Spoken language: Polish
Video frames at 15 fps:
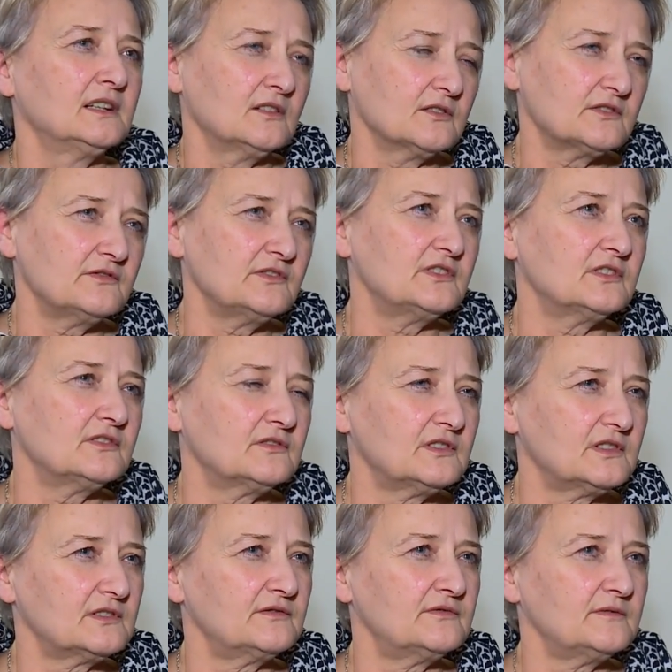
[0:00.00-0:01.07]
Oczywiście to
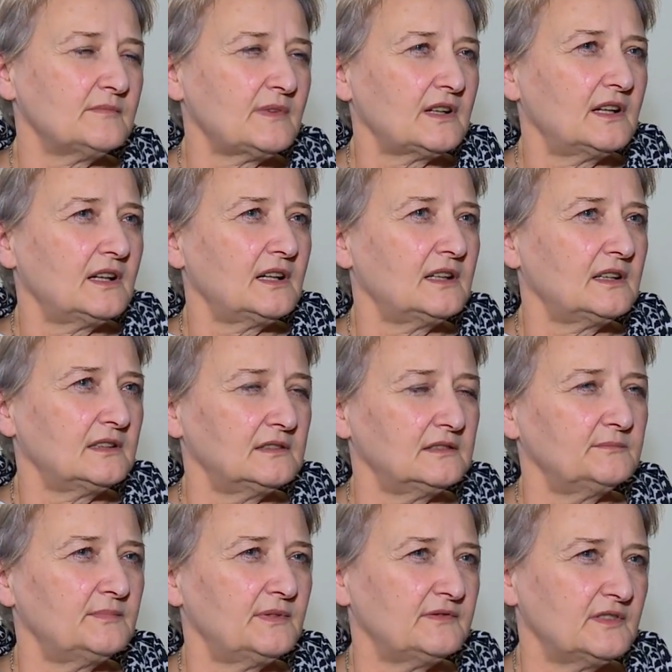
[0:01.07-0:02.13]
też wymaga
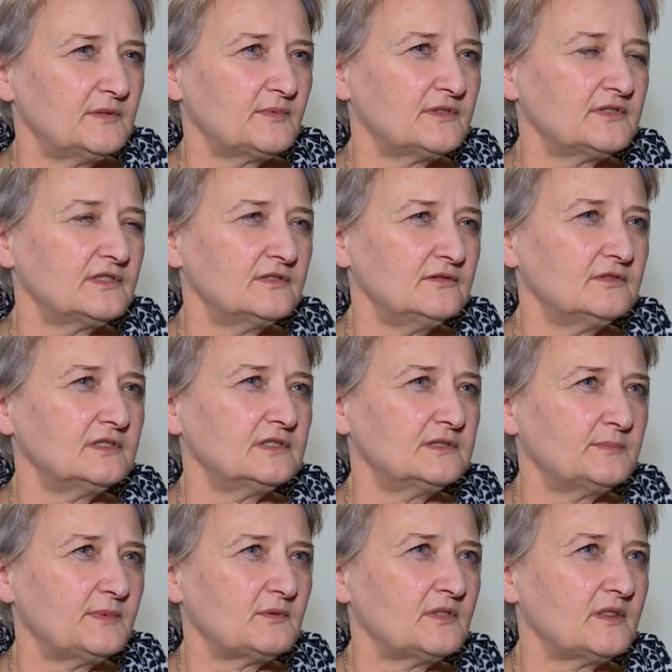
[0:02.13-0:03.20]
pewnej procedury,
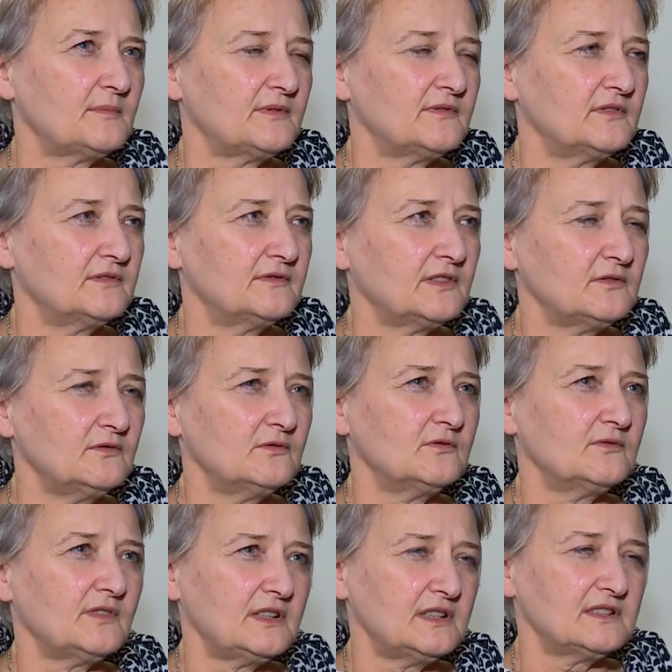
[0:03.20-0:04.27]
spełnienia pewnych
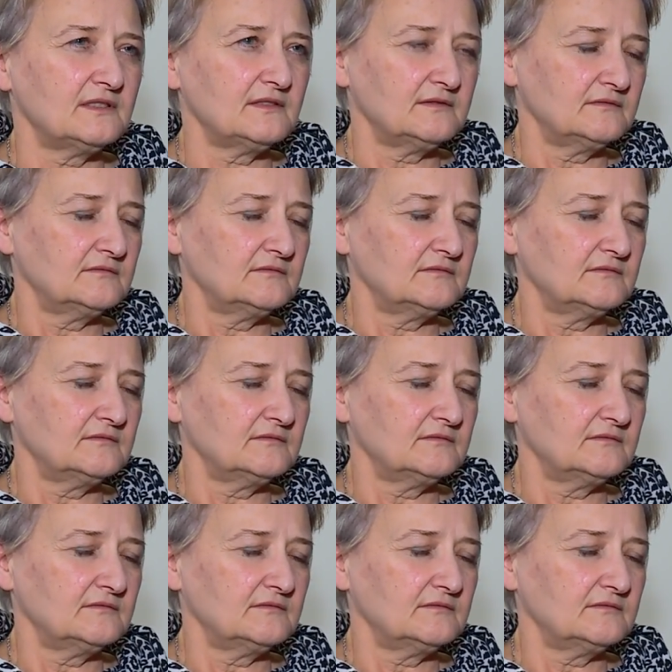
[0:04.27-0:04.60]
warunków, ale